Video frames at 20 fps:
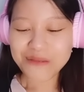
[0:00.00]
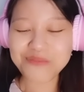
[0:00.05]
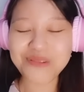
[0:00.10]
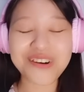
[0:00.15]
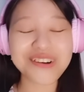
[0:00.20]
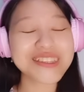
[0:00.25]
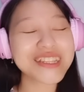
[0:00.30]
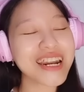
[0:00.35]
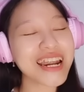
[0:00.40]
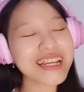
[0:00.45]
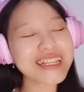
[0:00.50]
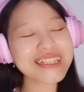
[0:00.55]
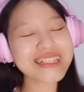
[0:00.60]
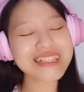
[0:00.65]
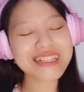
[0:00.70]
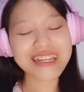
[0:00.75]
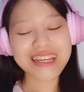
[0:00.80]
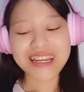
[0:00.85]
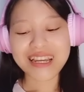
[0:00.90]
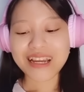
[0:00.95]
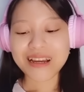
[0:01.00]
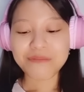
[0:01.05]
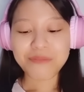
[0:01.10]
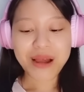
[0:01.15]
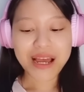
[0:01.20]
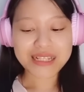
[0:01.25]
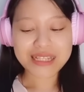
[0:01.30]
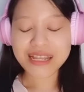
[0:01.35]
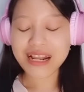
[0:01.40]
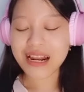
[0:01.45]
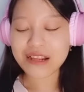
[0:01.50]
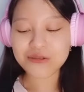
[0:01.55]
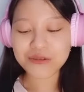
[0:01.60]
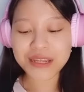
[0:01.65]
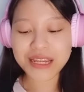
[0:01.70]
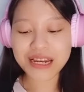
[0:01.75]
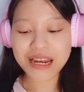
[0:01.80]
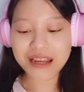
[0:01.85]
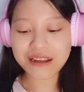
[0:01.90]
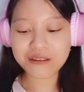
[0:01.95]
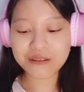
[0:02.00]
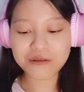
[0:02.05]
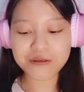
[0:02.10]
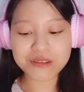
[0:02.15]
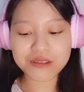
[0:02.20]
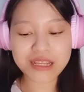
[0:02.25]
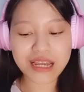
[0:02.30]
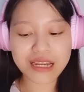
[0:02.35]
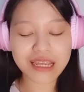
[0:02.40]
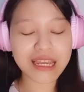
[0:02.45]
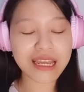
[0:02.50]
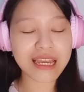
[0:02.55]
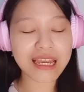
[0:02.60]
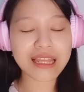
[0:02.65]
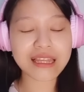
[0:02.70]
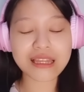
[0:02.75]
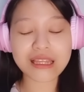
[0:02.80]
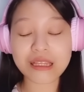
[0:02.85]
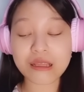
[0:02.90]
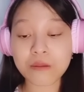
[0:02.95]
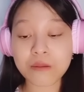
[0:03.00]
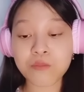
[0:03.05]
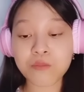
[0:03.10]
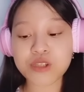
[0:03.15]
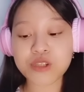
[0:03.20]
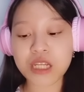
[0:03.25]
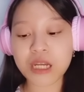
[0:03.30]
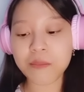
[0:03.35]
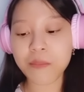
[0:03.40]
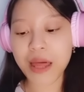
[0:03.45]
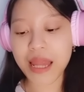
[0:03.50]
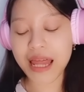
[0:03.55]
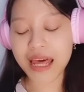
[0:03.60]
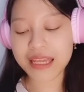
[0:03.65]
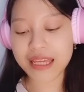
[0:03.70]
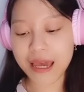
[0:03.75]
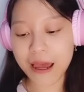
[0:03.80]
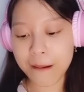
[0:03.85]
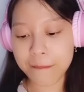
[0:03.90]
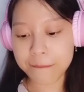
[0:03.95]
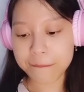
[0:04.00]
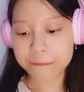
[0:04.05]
bodrex pasti langsung hilang tuh sakit pusing kepalanya.